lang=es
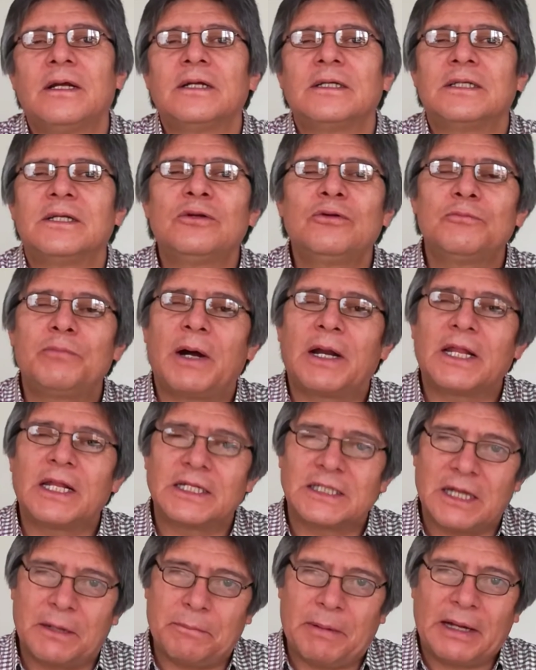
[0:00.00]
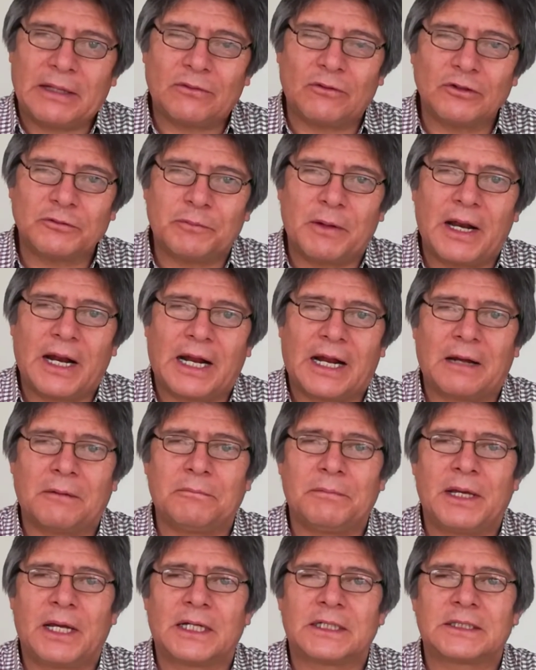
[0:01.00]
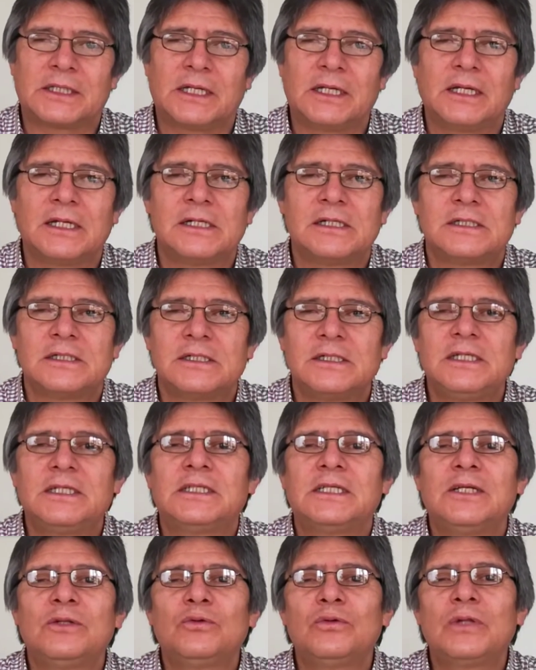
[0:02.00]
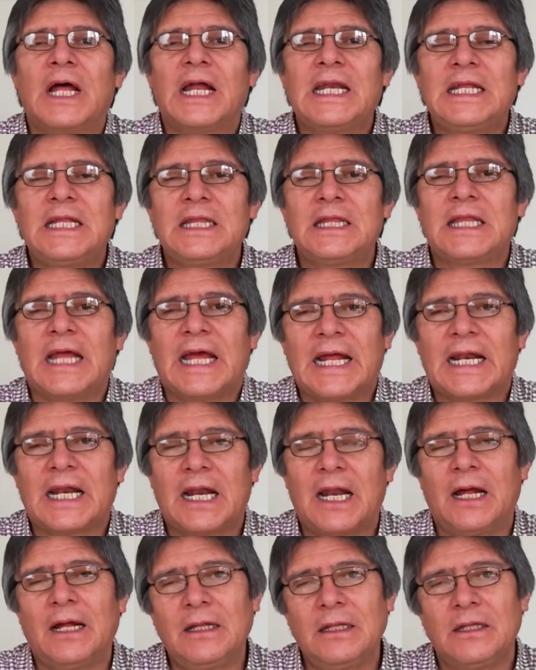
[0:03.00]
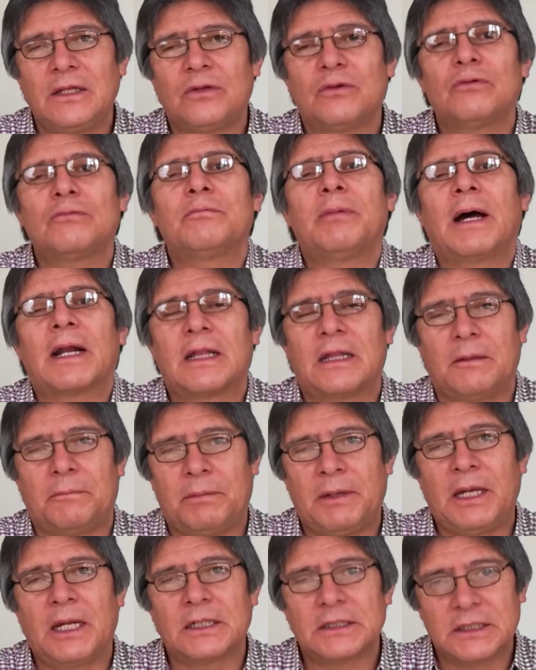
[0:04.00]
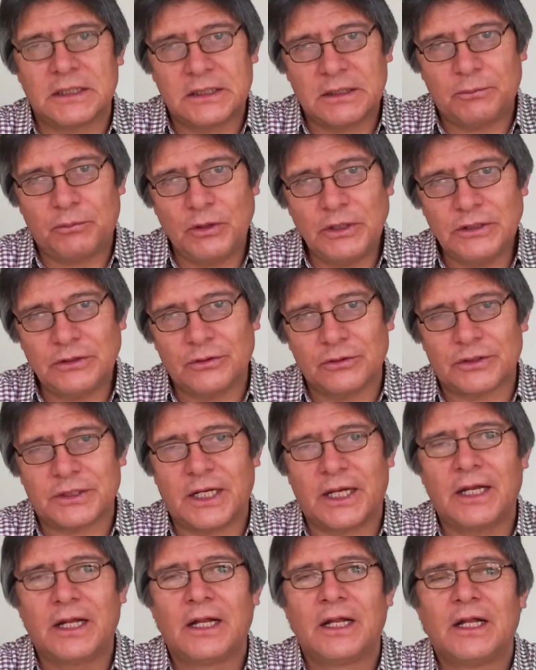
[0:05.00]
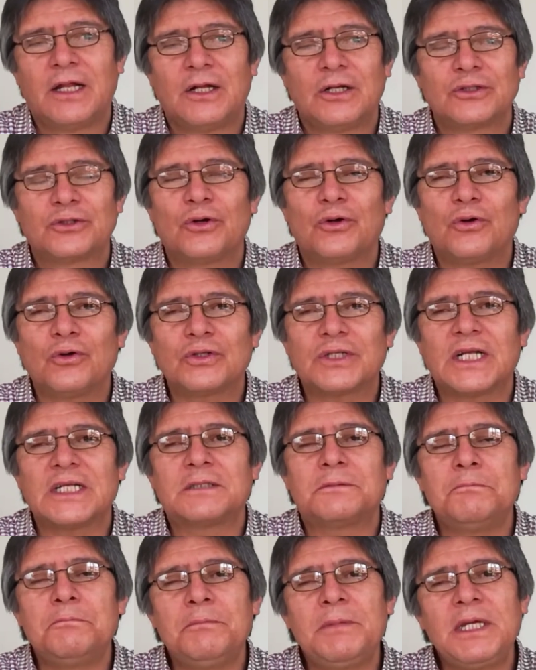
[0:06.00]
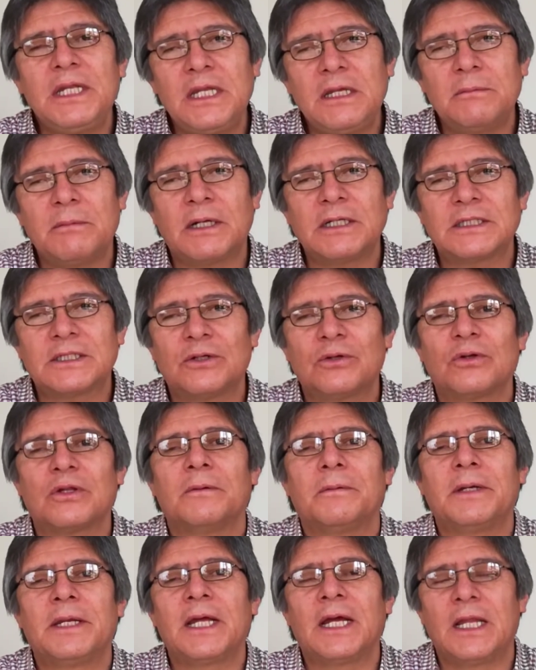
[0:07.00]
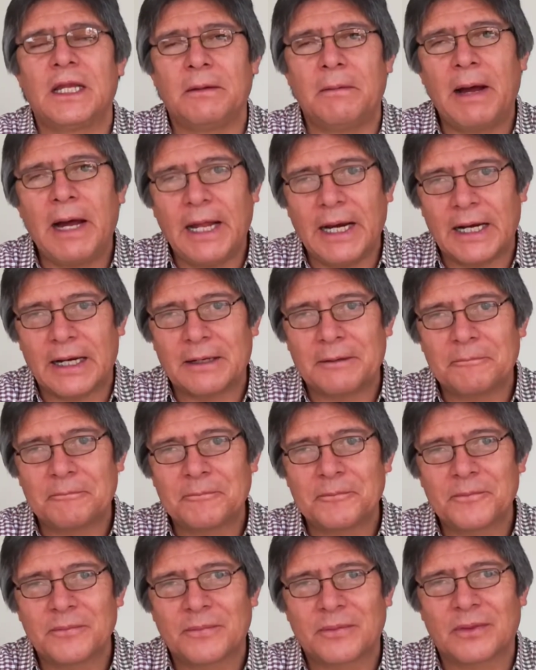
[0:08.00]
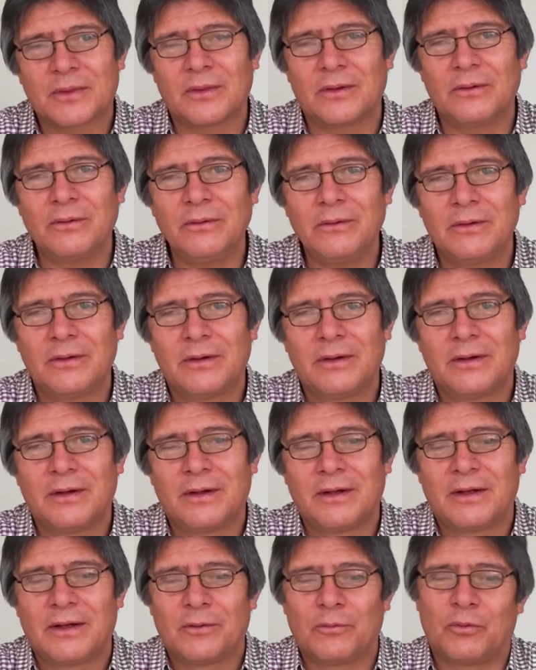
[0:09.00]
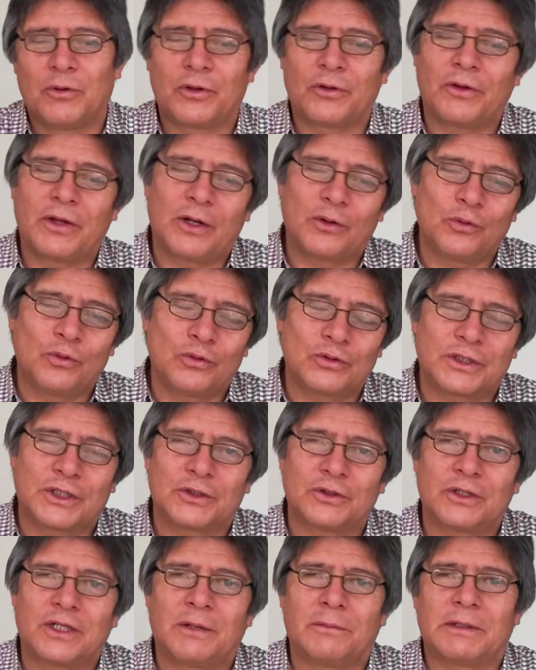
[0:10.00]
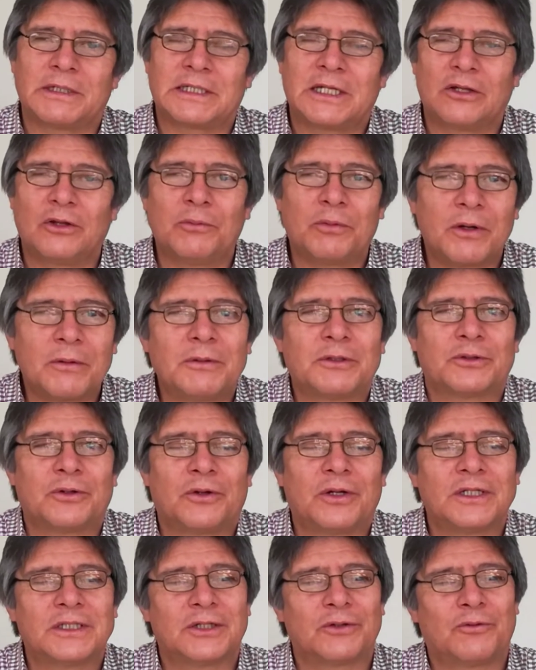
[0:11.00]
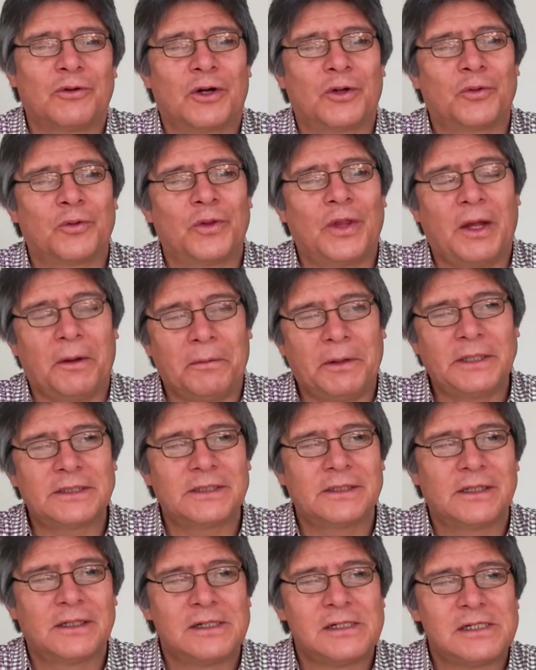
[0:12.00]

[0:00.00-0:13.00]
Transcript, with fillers: sin un par de zapatos para cambiarse y sin una linterna y un par de pilas de repuesto. O sea, son cosas mínimas que uno debería llevar, ¿no? Bueno, hay algunos que son demasiado previsores. Recuerdo una vez,